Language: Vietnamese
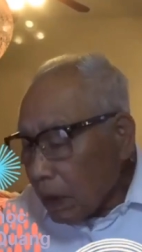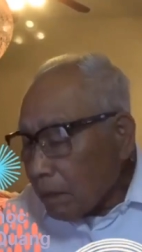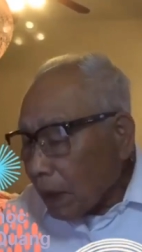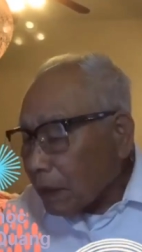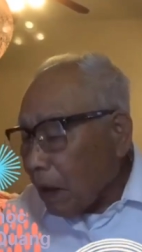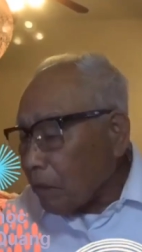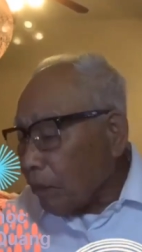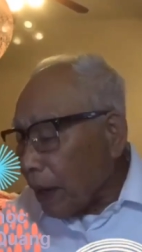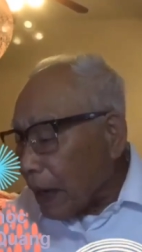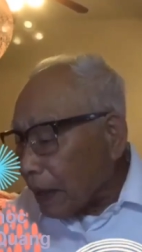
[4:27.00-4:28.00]
Bất công
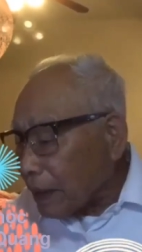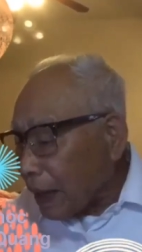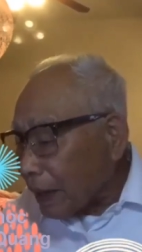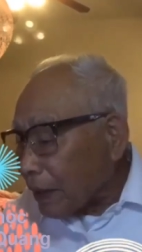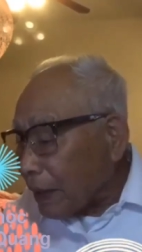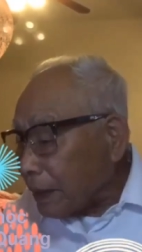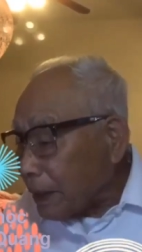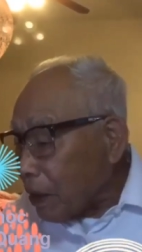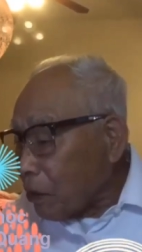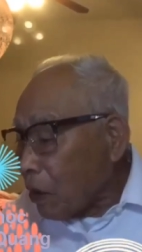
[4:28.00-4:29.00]
vì rằng những cái chi
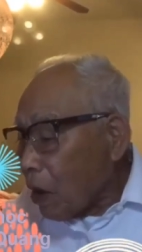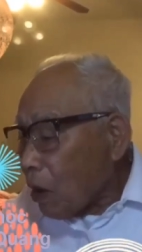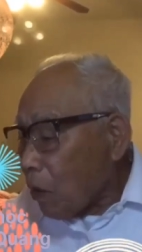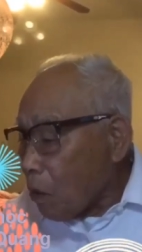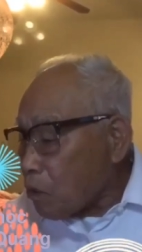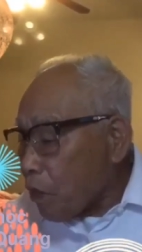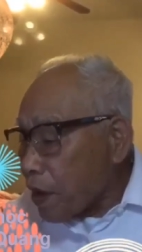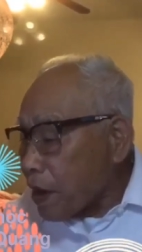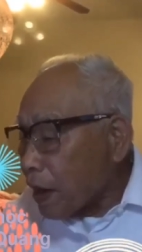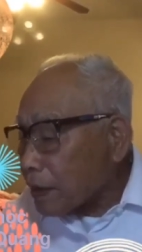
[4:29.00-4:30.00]
tiêu phung
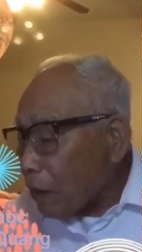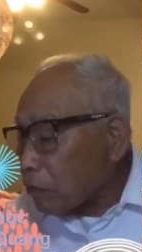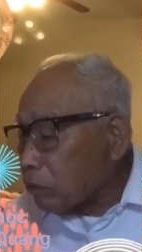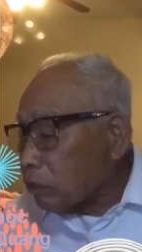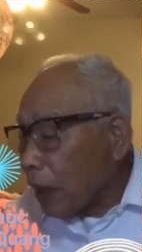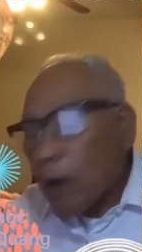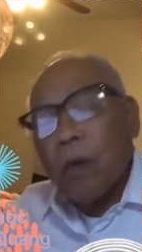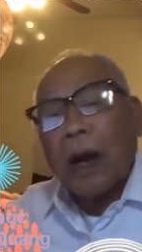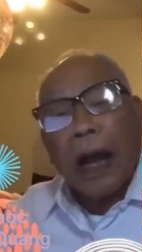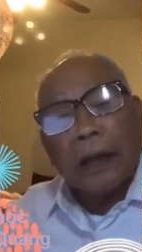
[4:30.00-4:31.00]
phí ở trong đế
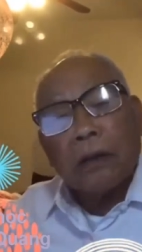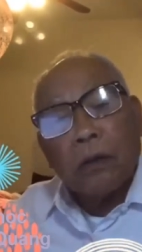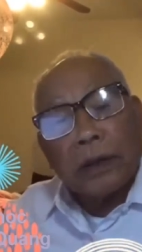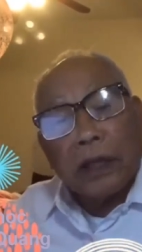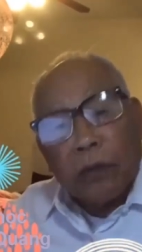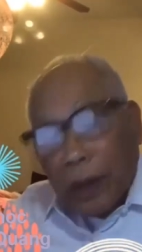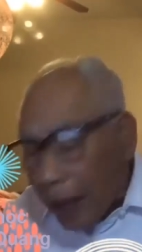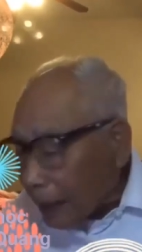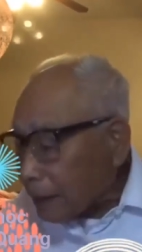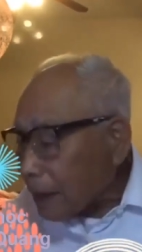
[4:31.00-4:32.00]
quốc Anh của chính quyền
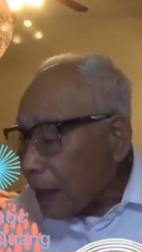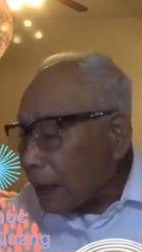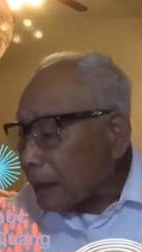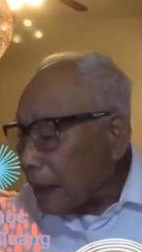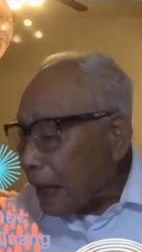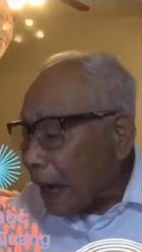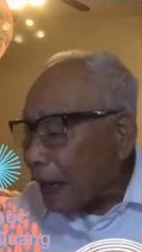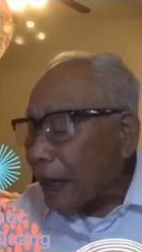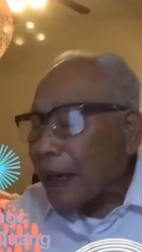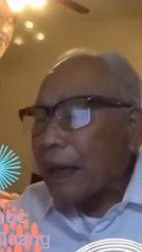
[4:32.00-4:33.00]
Anh thì
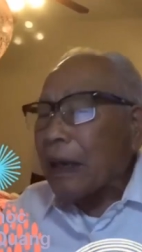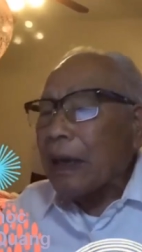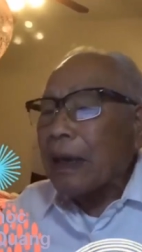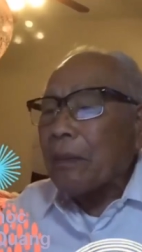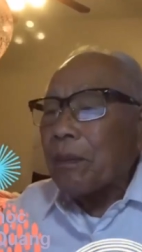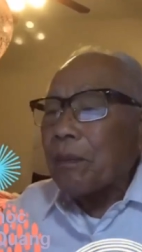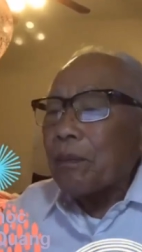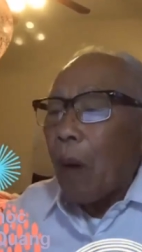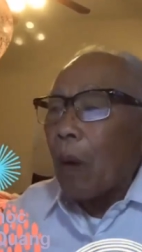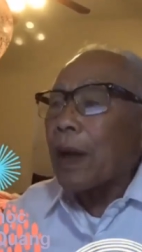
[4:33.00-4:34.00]
lại
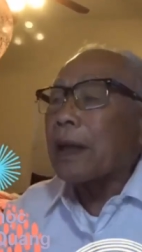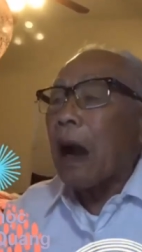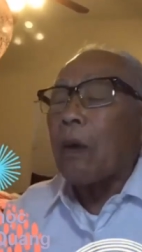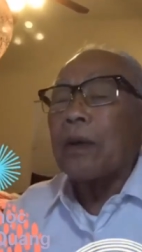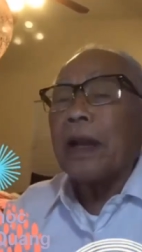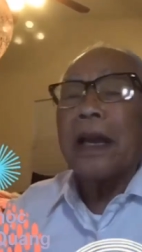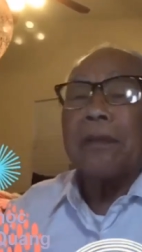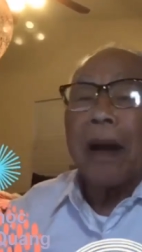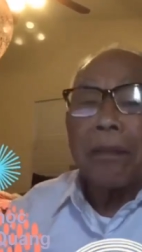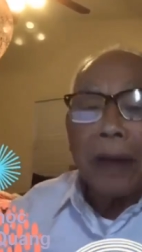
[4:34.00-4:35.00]
bổ lên đầu nhân
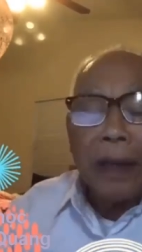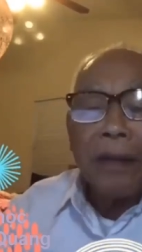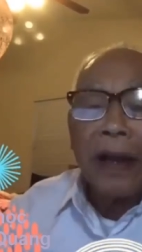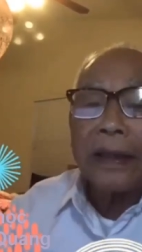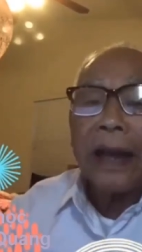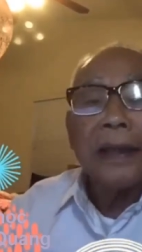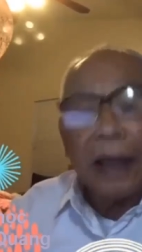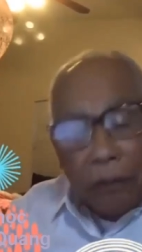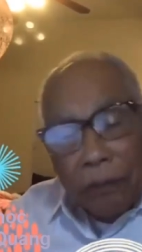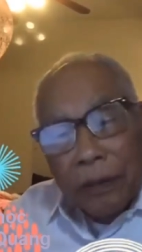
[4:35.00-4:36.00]
dân Bắc Mỹ phải gánh chịu.